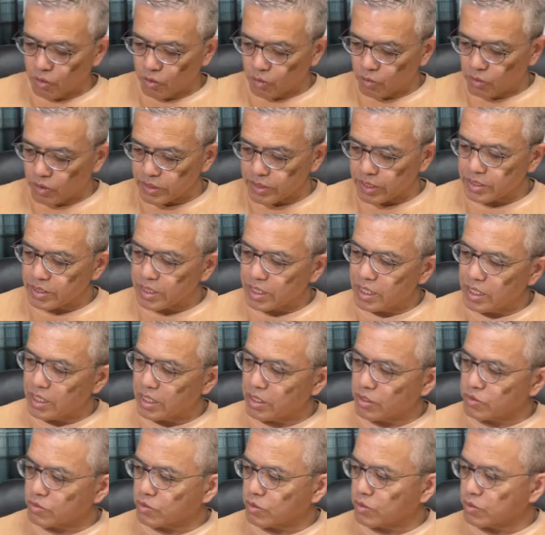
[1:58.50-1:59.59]
私
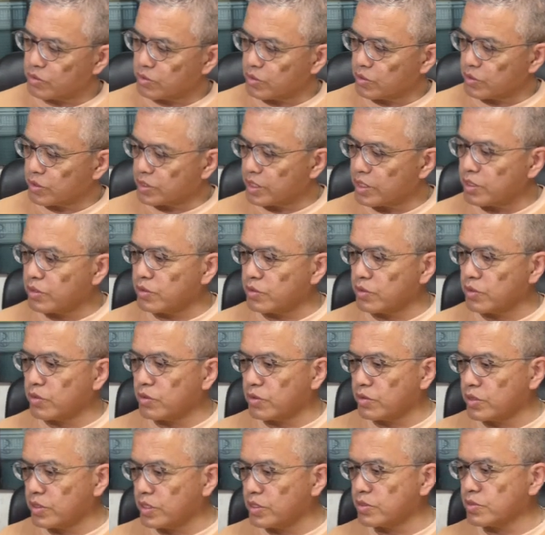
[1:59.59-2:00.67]
が想像している
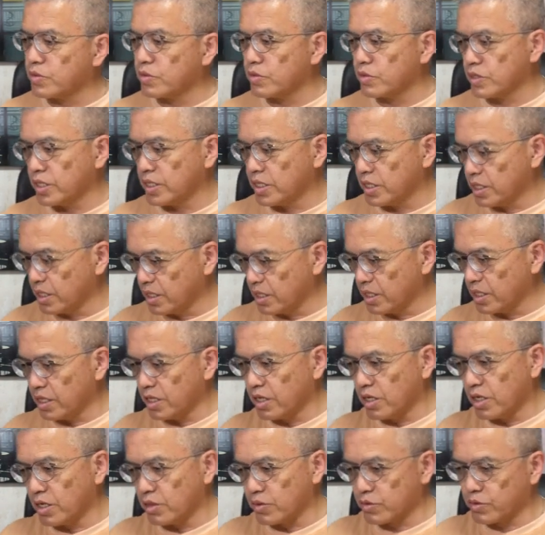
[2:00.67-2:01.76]
以上に
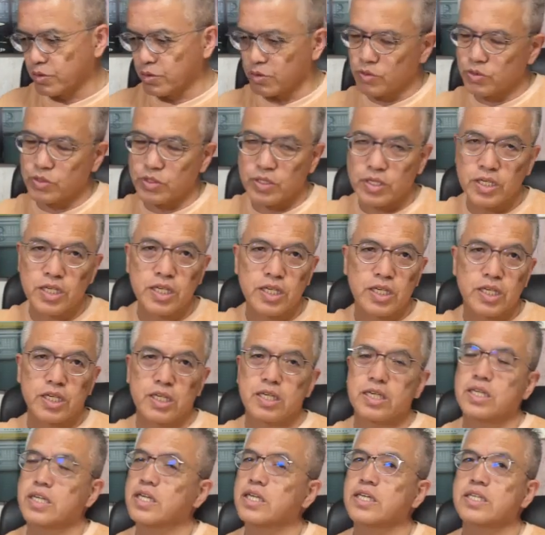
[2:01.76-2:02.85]
すごくい
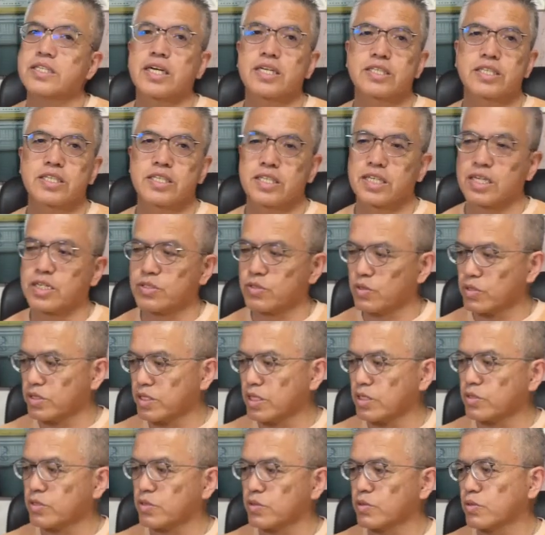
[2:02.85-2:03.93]
い写真が撮れ
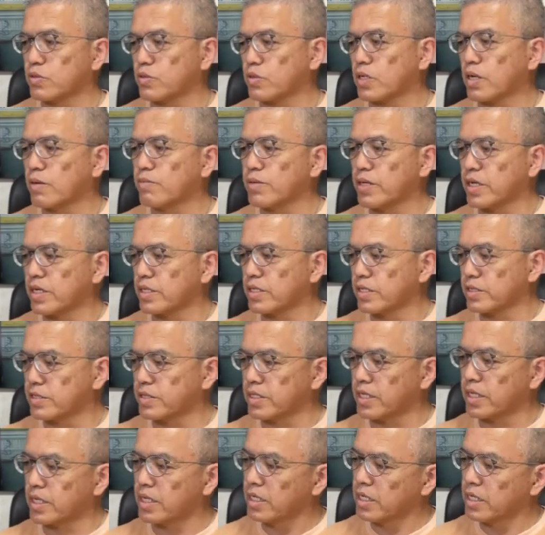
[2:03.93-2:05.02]
たというカメラですね。